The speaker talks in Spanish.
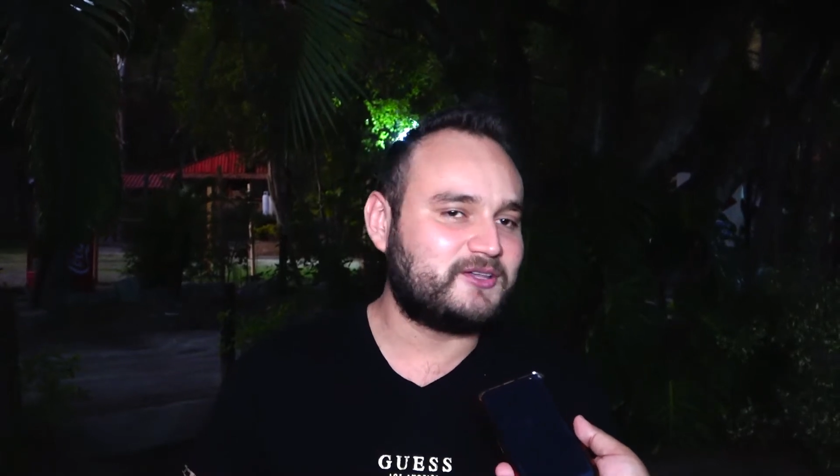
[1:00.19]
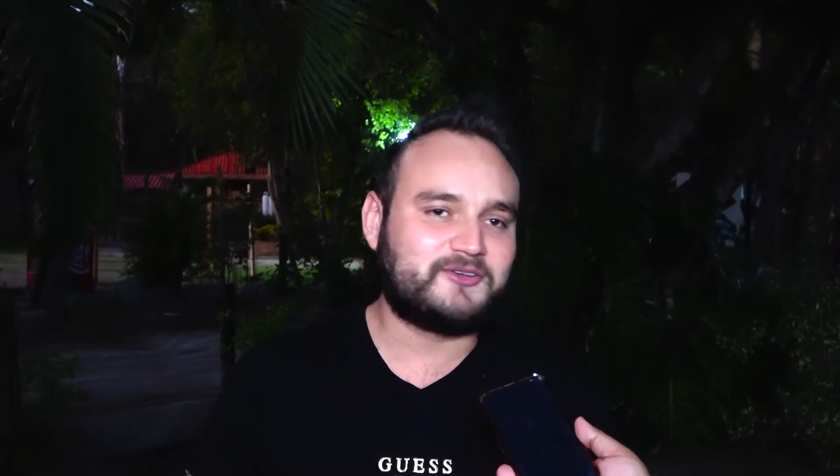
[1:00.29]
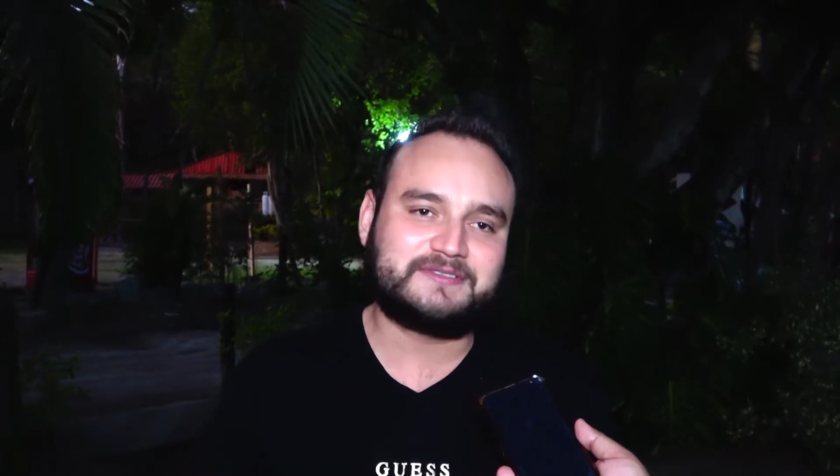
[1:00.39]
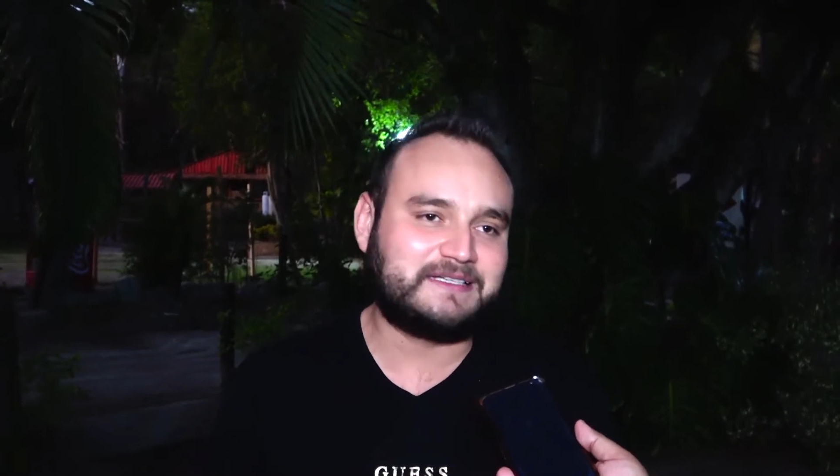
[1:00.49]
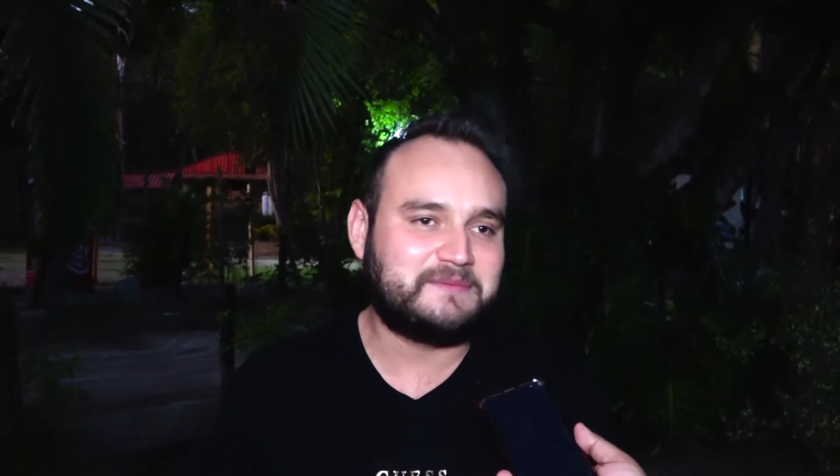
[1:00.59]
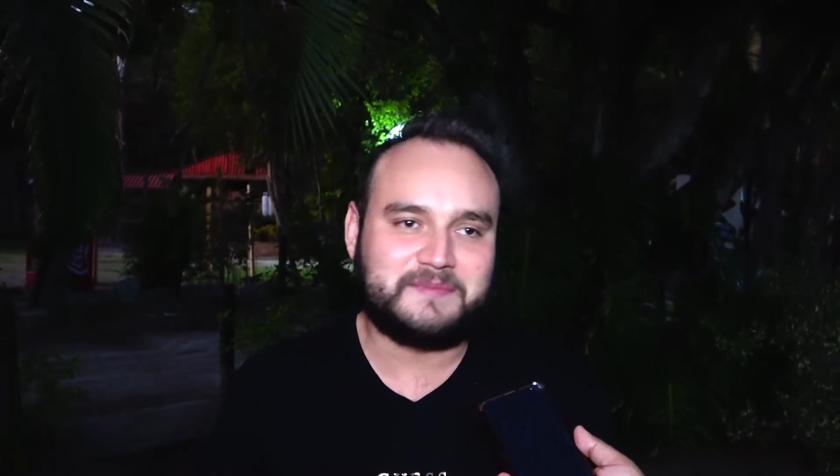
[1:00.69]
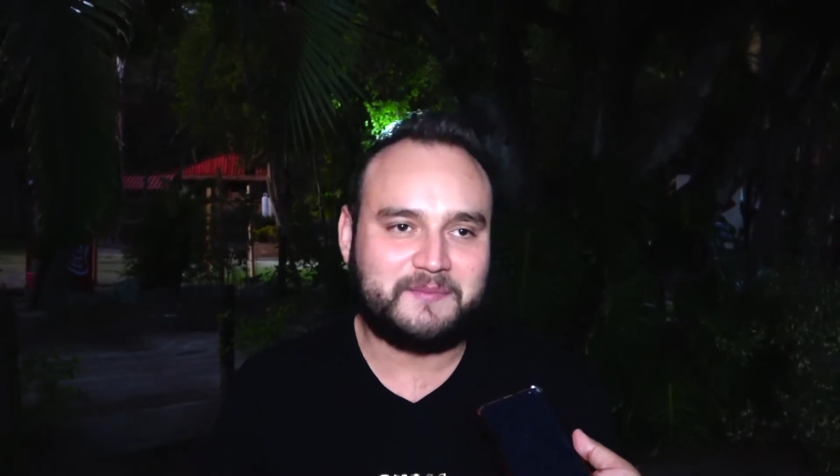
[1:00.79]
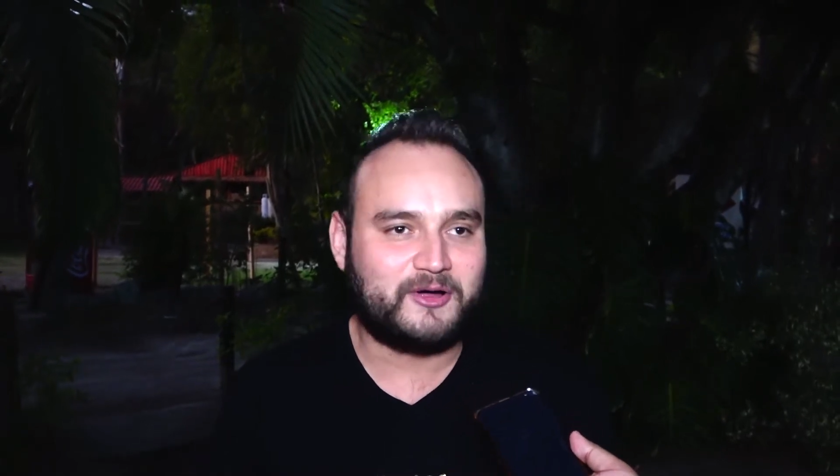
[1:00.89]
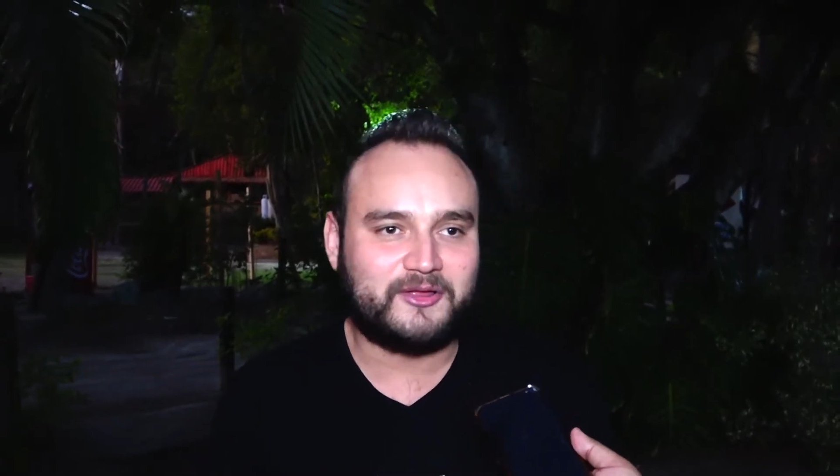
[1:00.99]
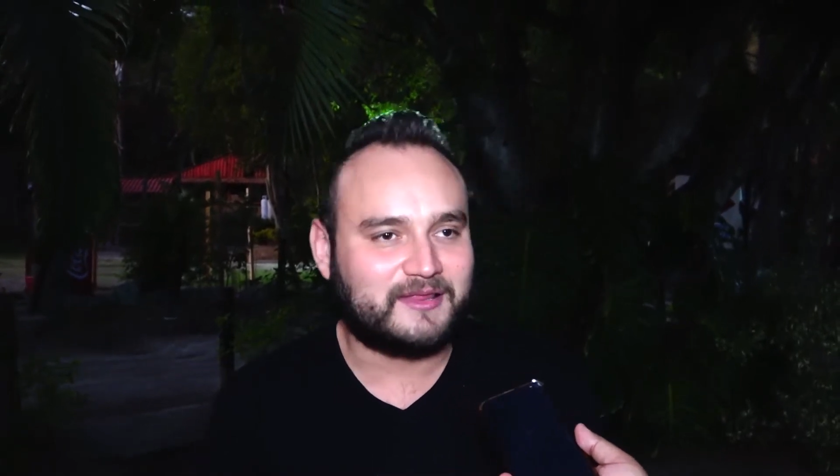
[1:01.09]
Y yo sí me
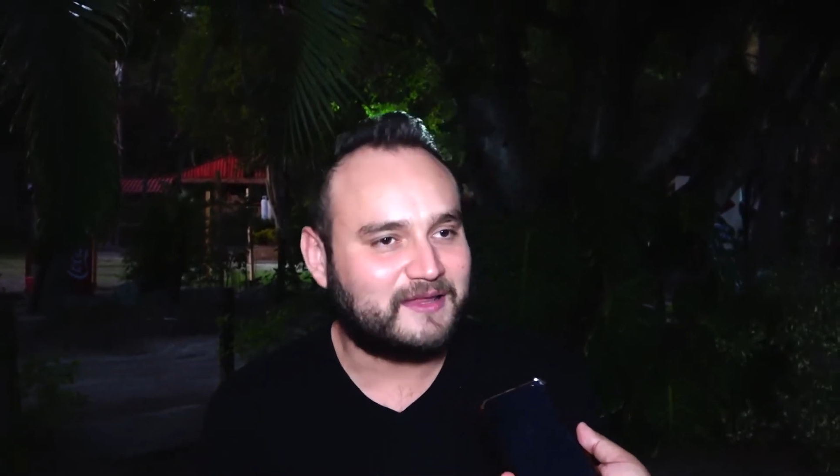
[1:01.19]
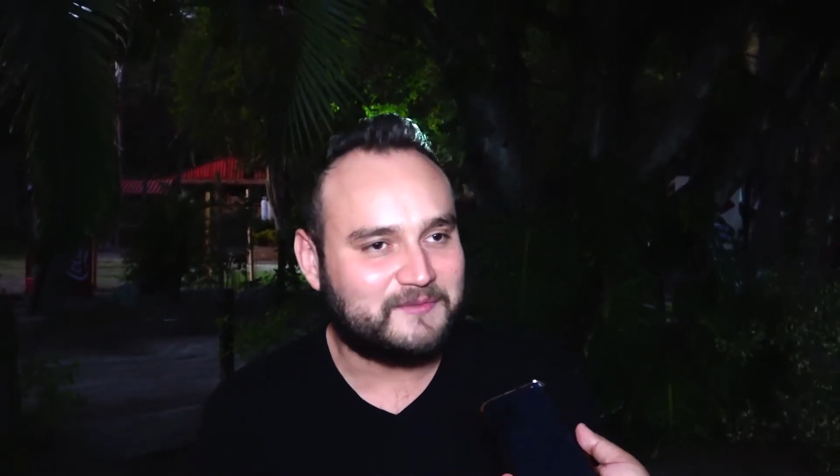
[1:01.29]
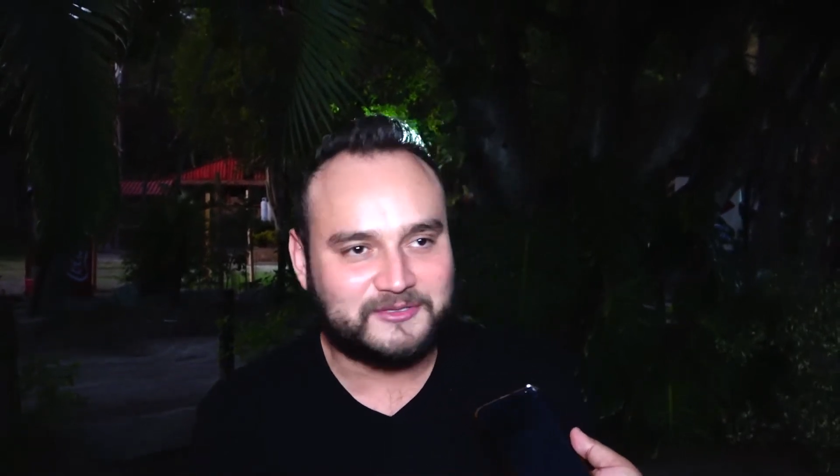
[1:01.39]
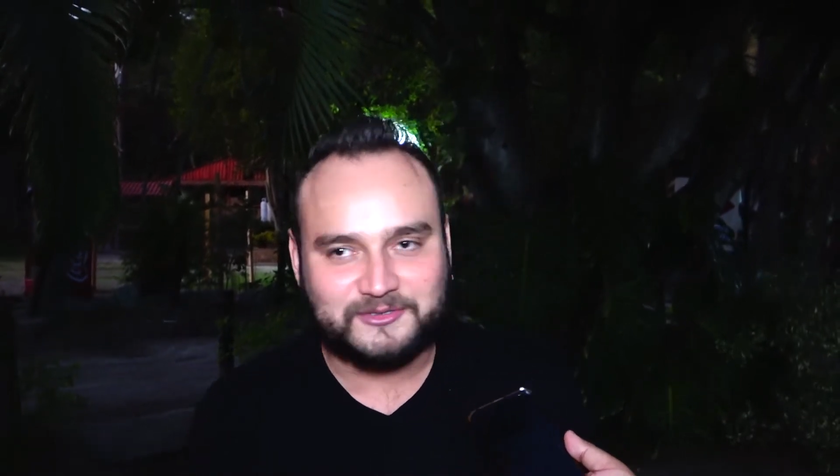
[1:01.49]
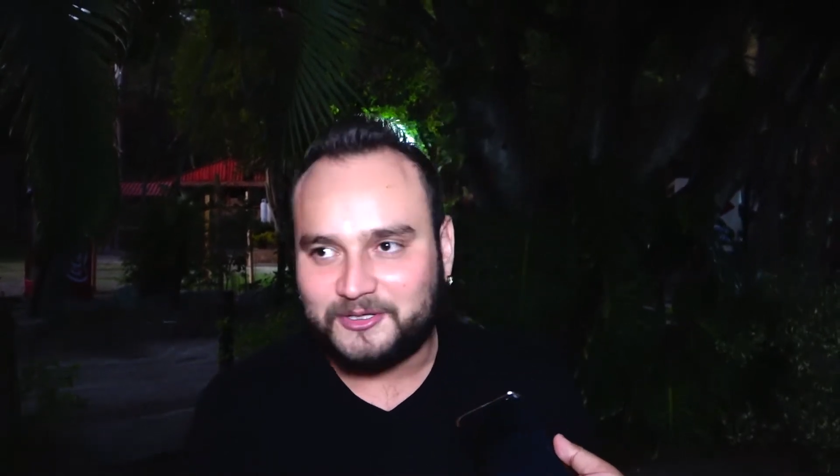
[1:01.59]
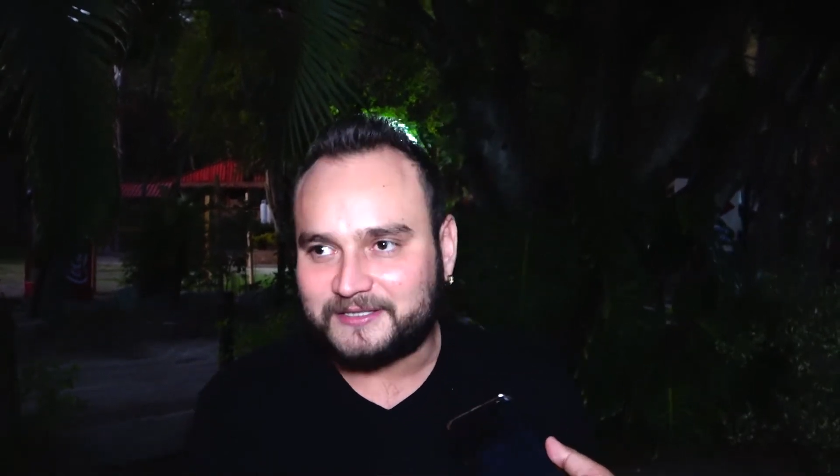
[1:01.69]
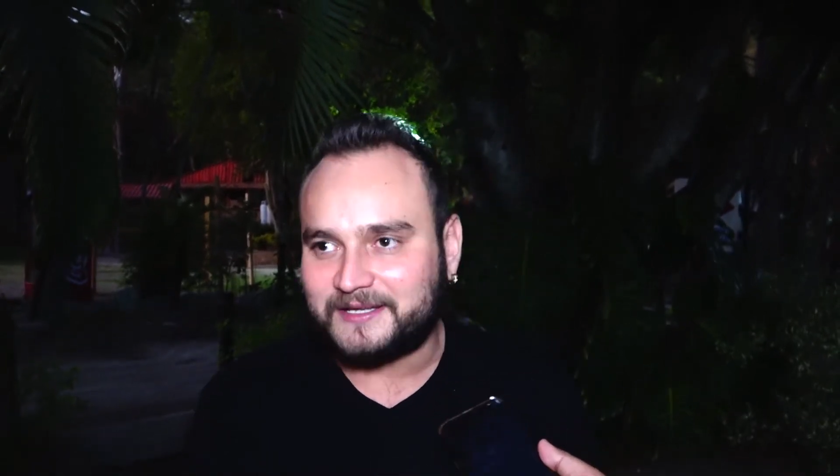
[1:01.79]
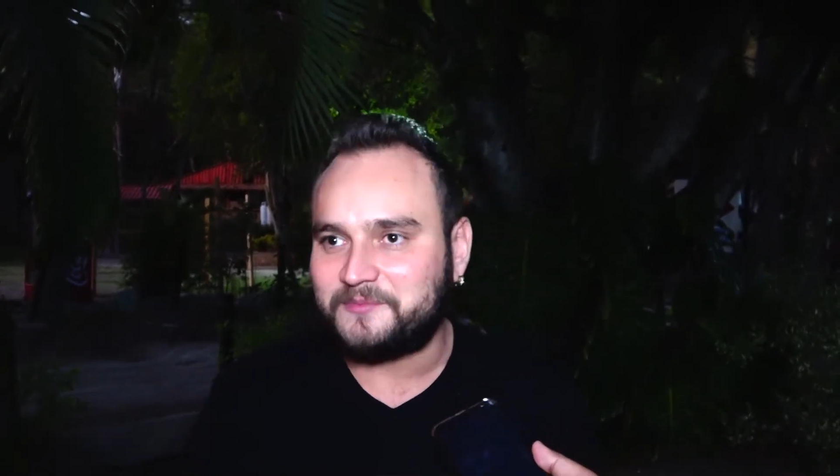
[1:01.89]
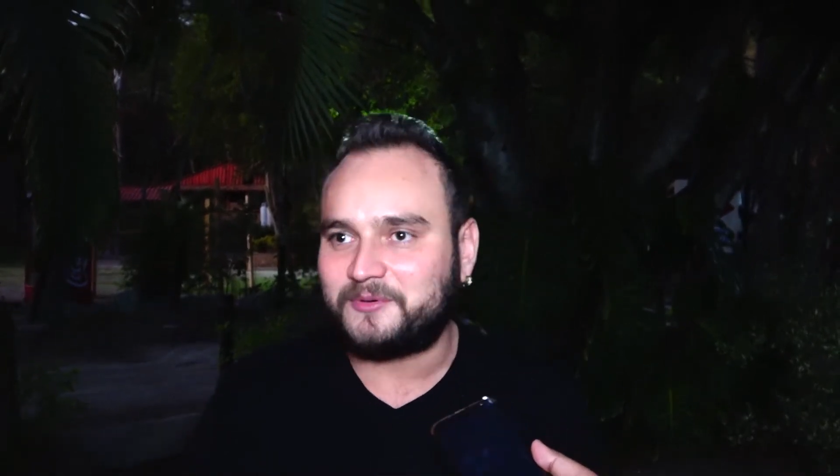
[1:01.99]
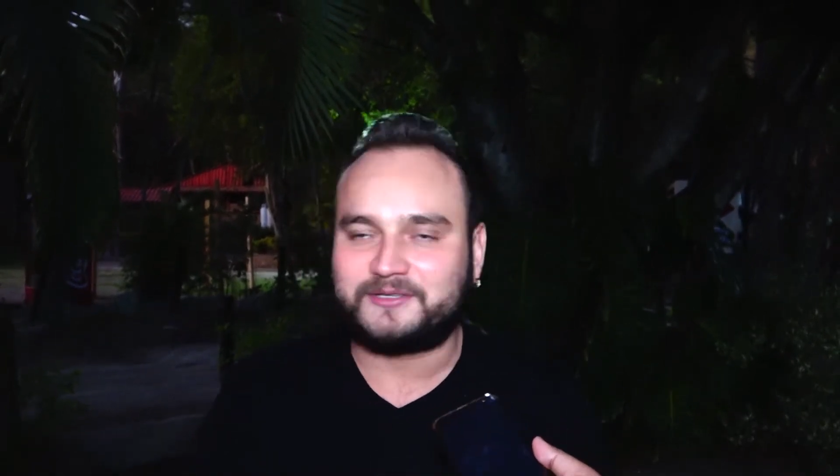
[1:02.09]
muero de nervios todo el
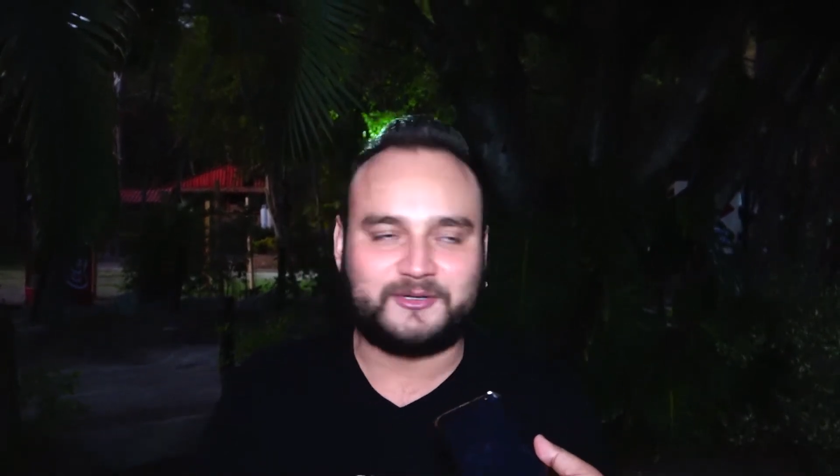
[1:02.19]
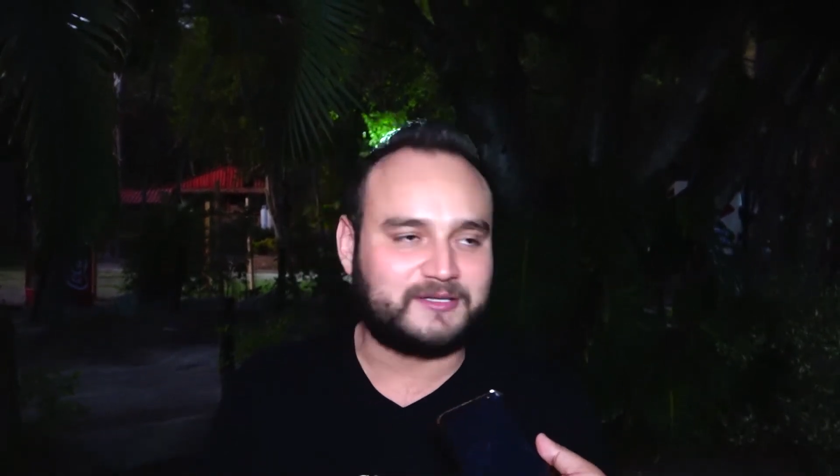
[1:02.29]
tiempo y todo